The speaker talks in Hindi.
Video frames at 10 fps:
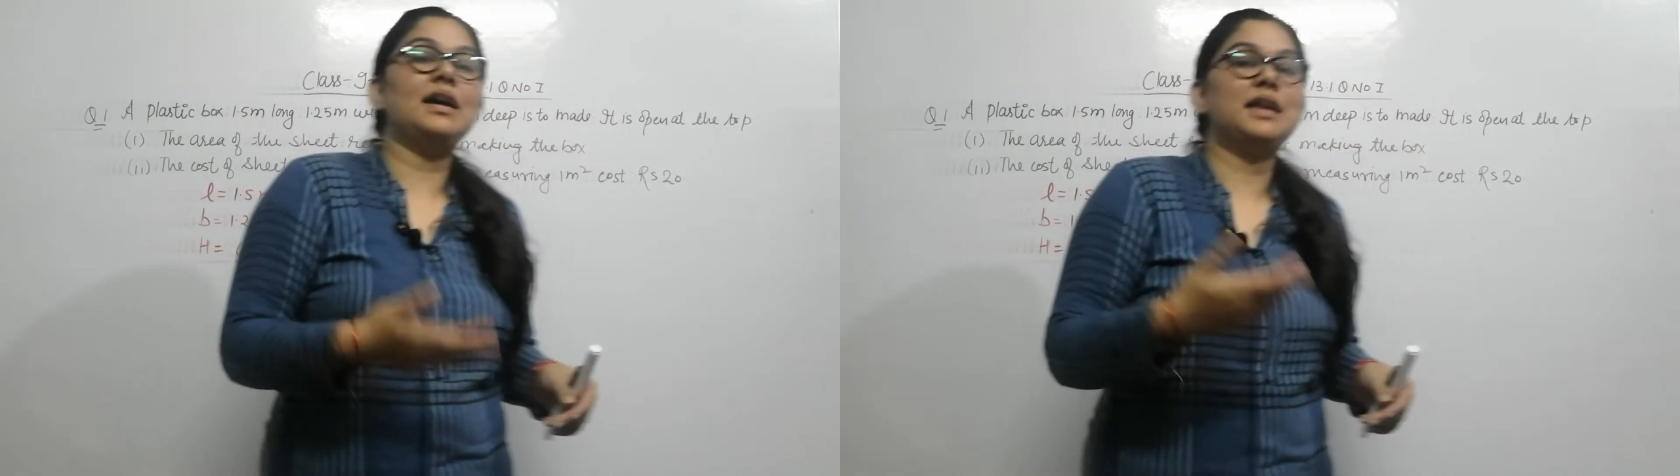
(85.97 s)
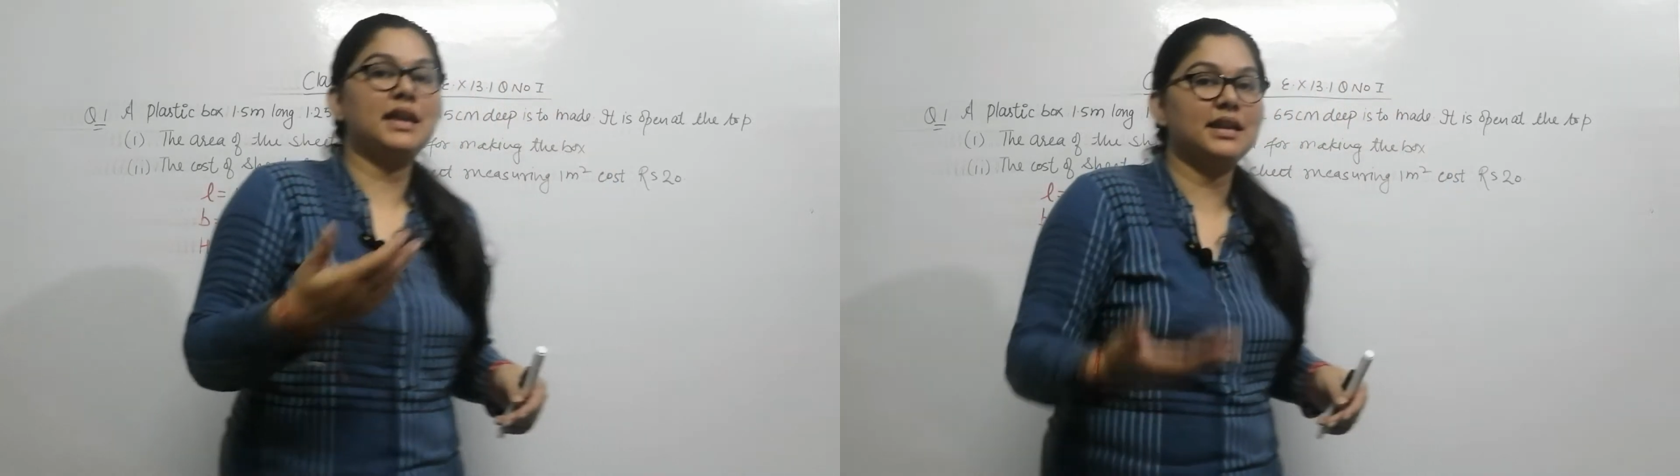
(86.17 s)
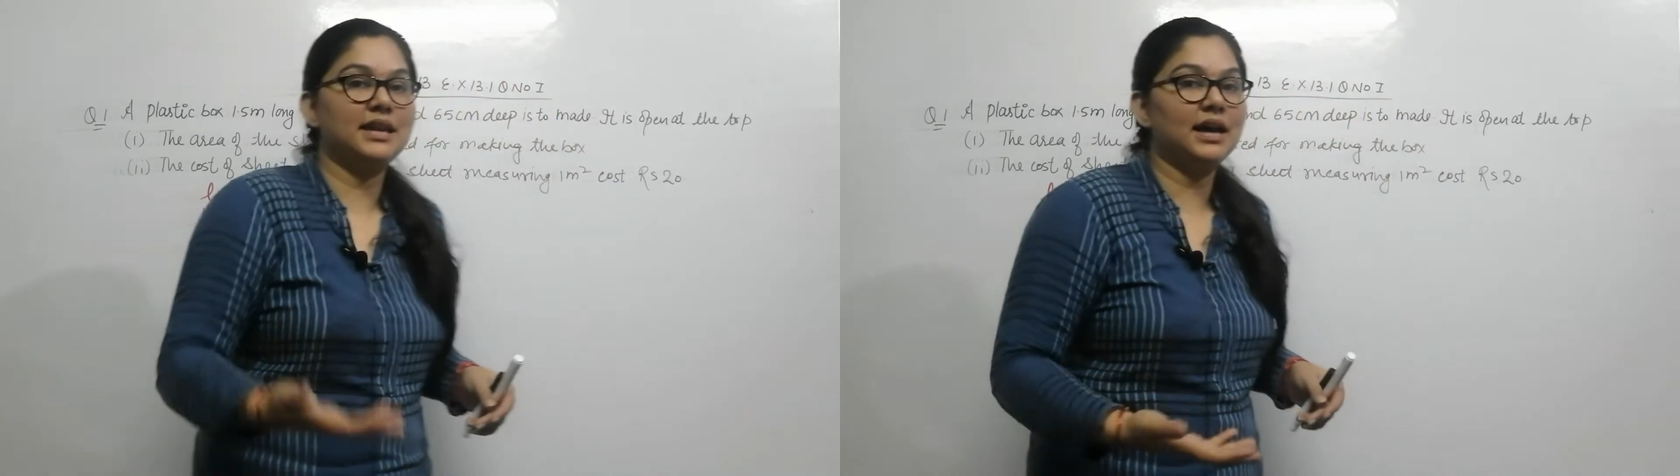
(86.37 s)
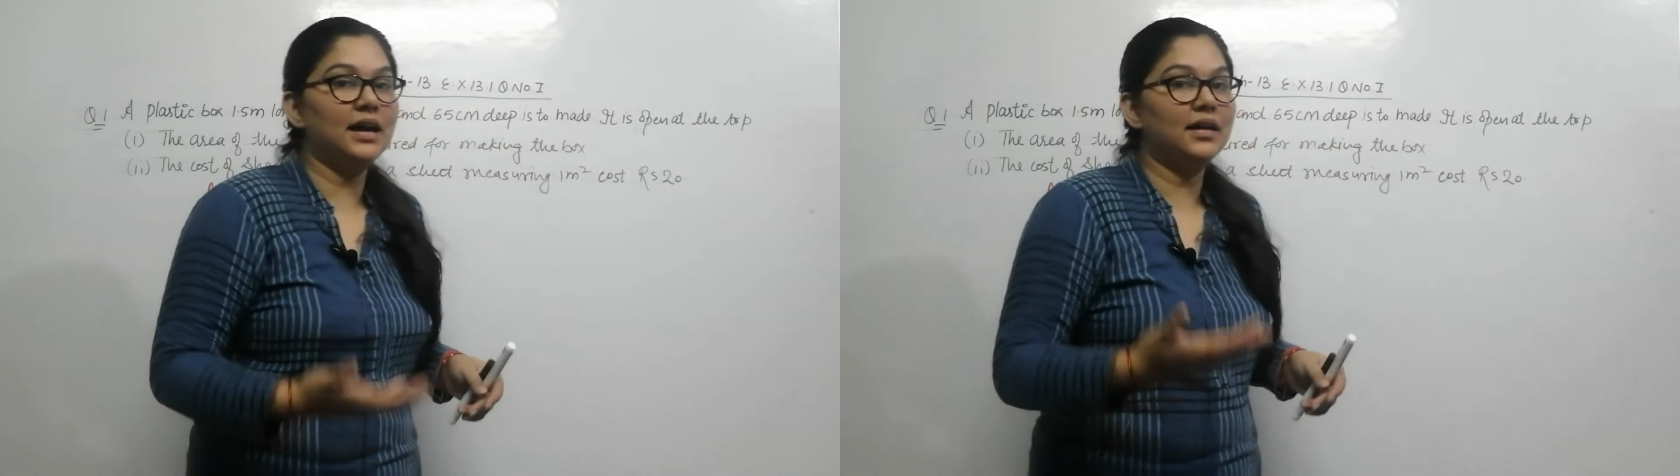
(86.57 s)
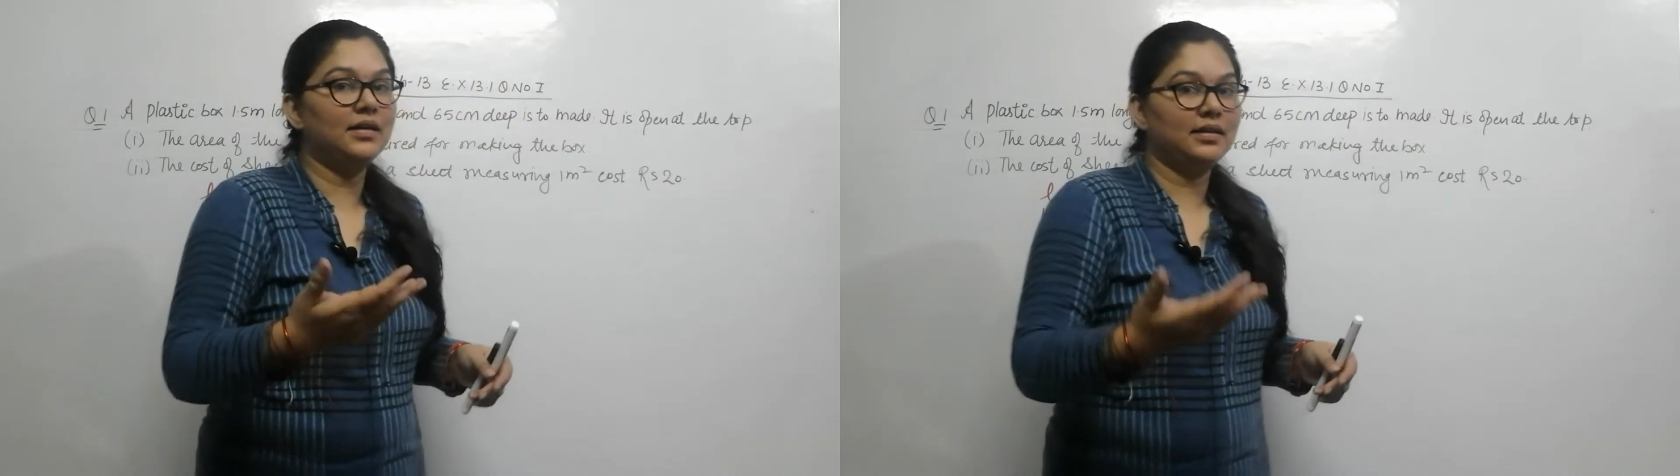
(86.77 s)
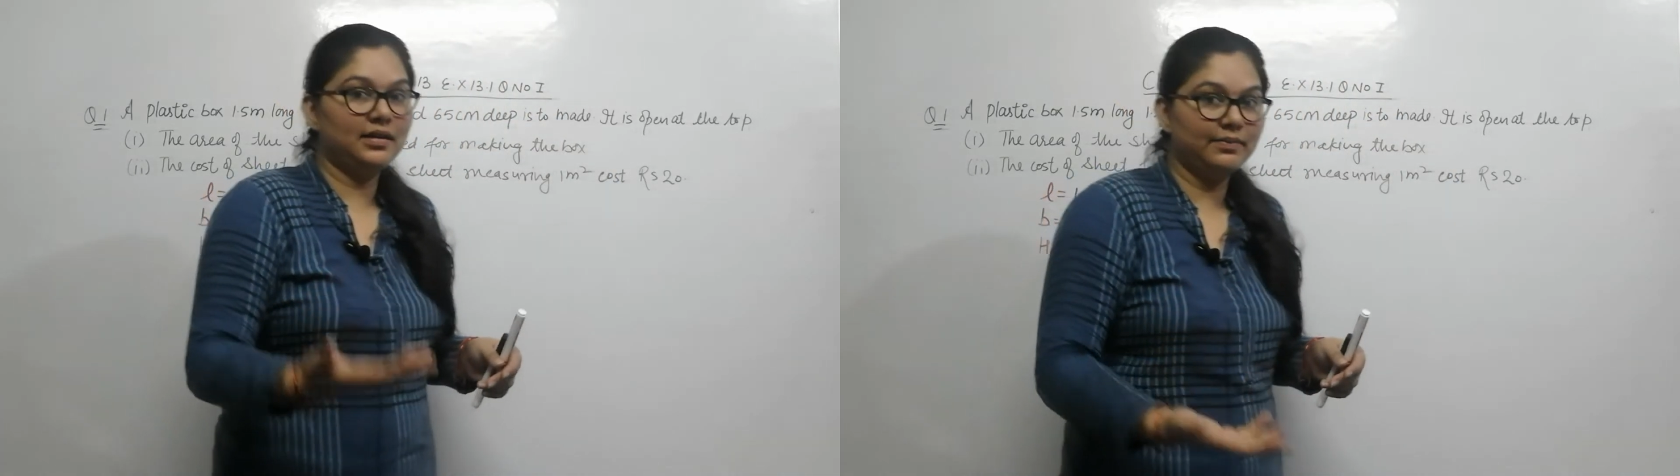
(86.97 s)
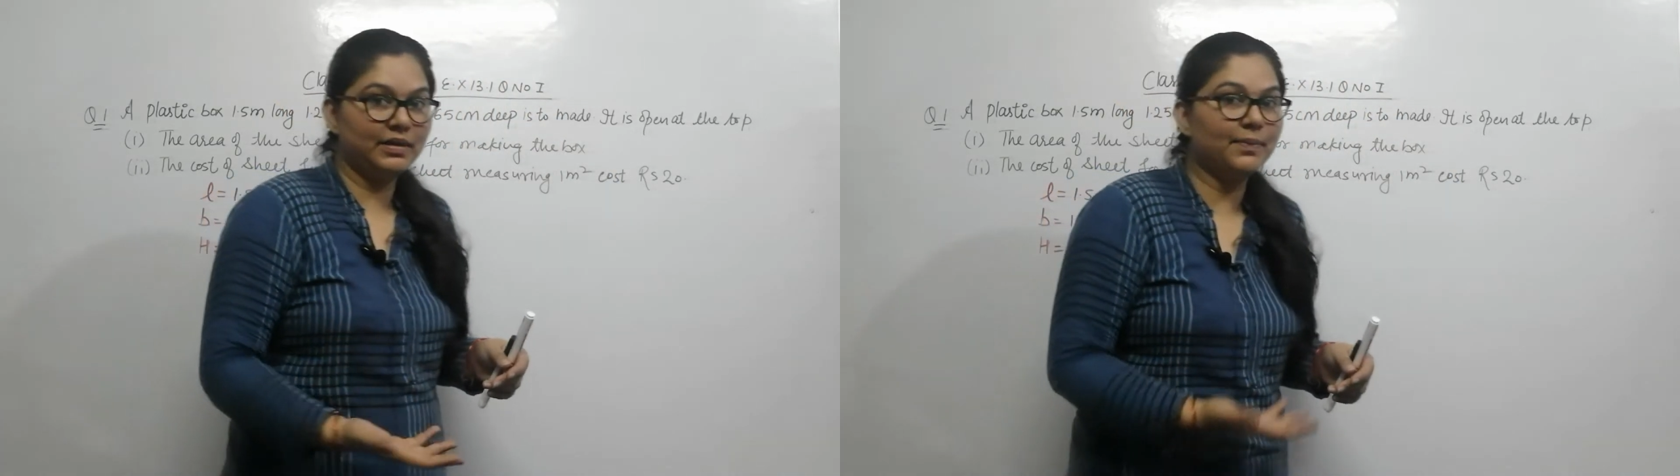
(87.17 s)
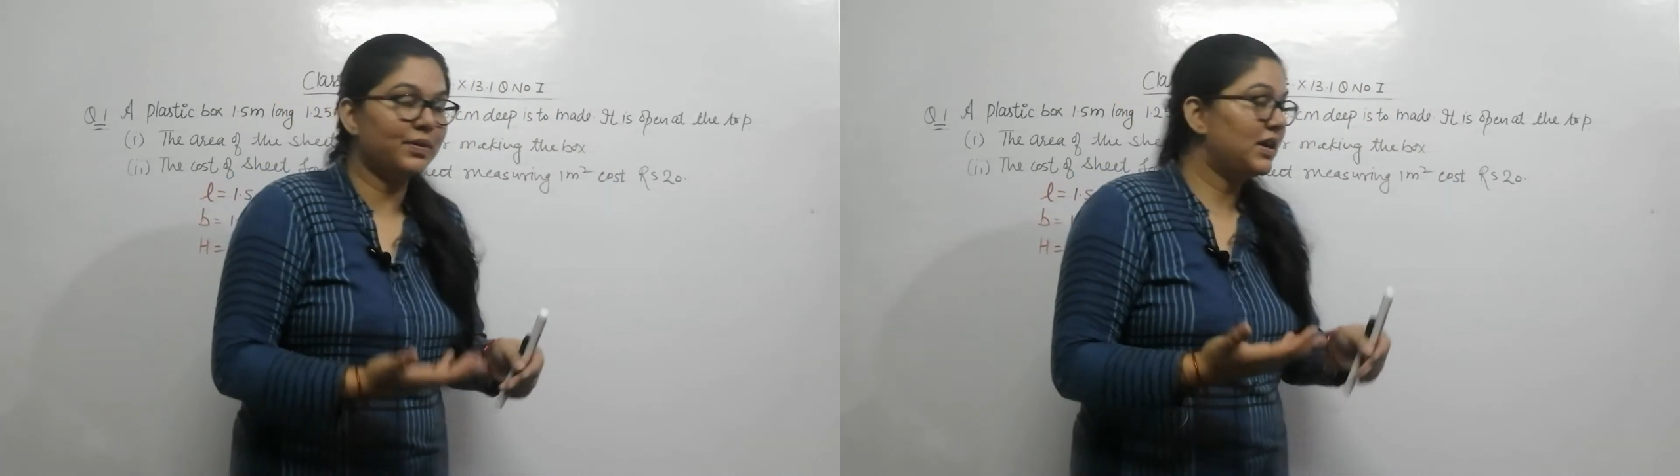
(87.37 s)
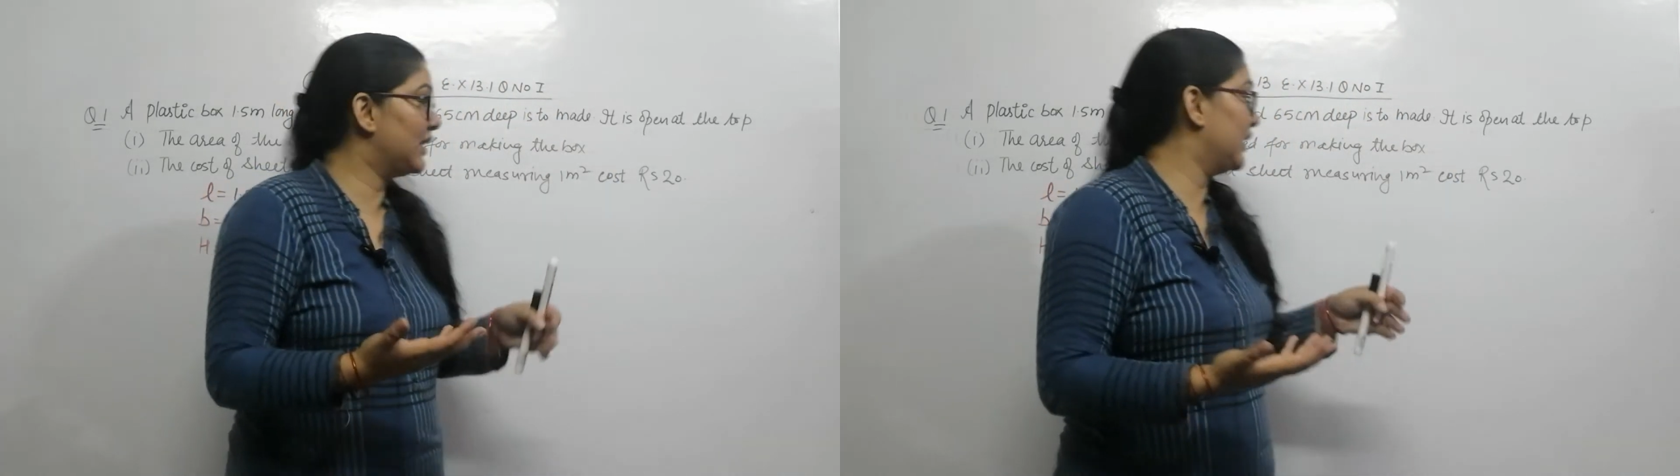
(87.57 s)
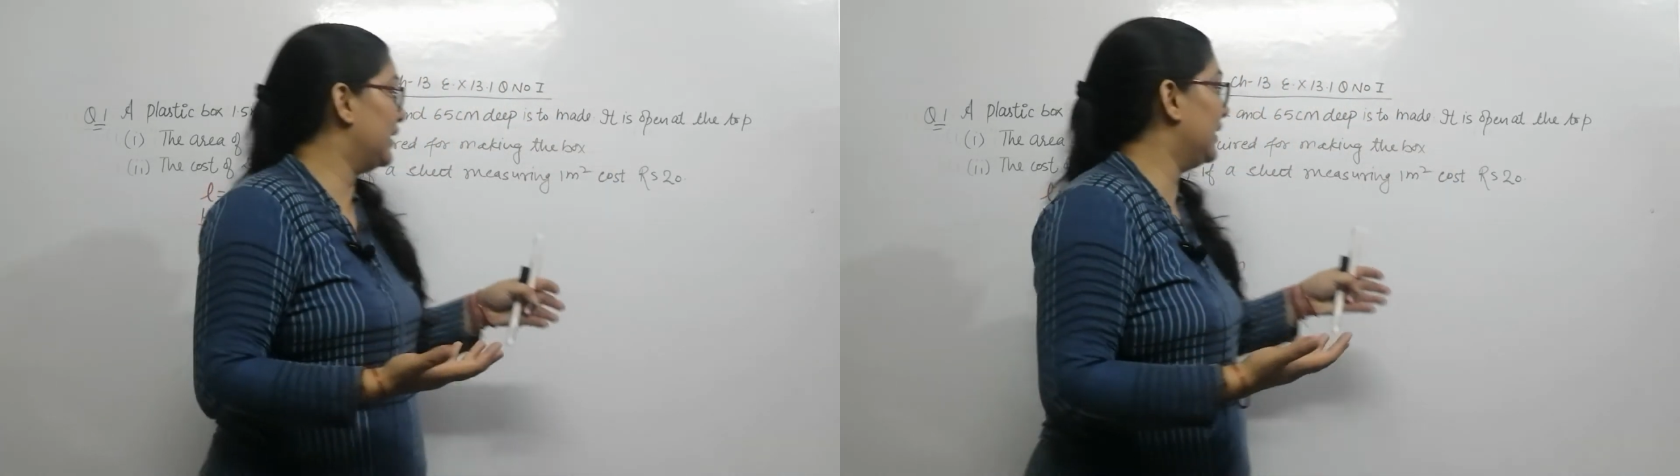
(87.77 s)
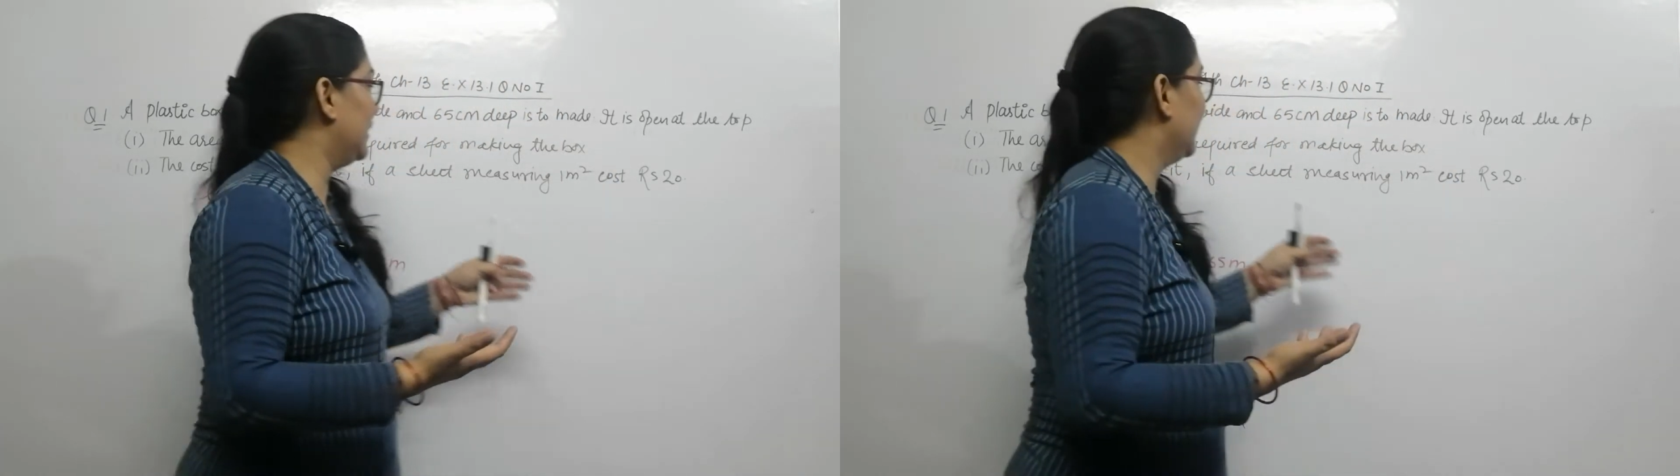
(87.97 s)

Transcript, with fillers: एरिया मतलब कितना